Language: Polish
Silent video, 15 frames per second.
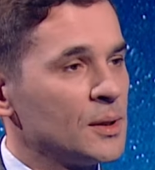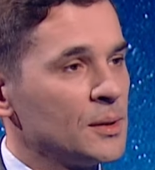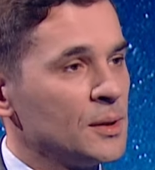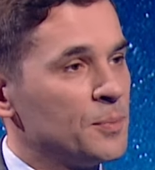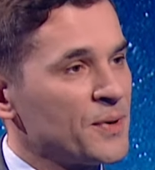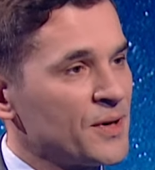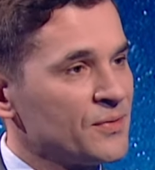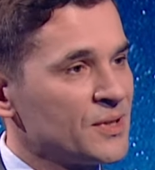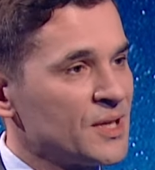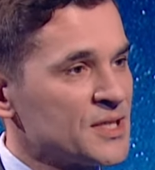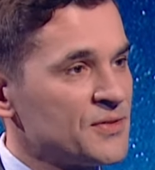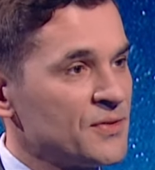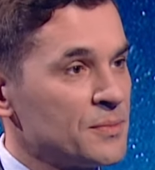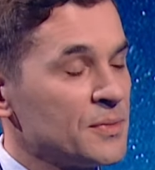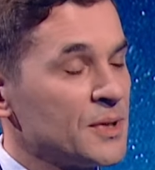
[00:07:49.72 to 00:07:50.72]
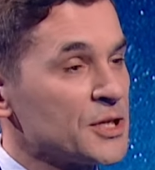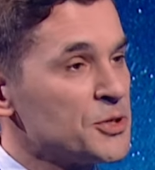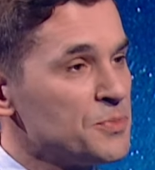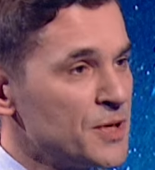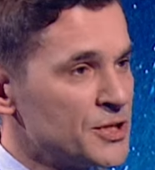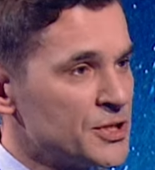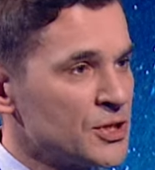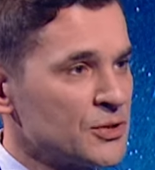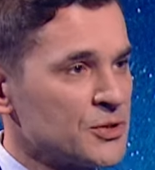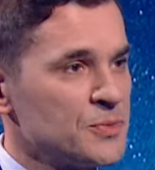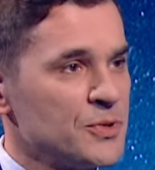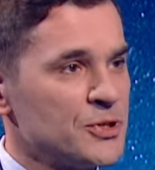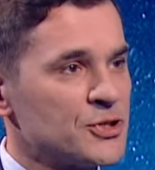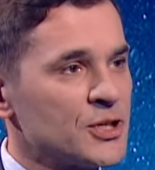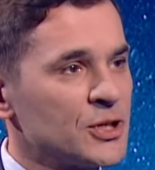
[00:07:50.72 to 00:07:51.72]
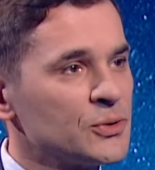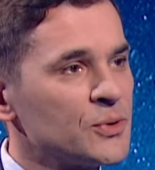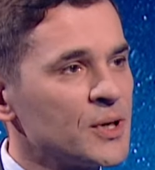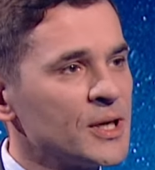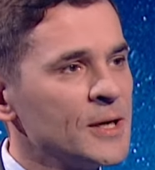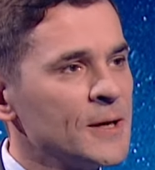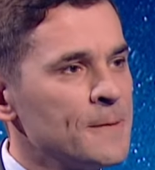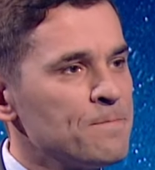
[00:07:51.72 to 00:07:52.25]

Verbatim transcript: i prawodawstwem, na śmieci kosmiczne, które,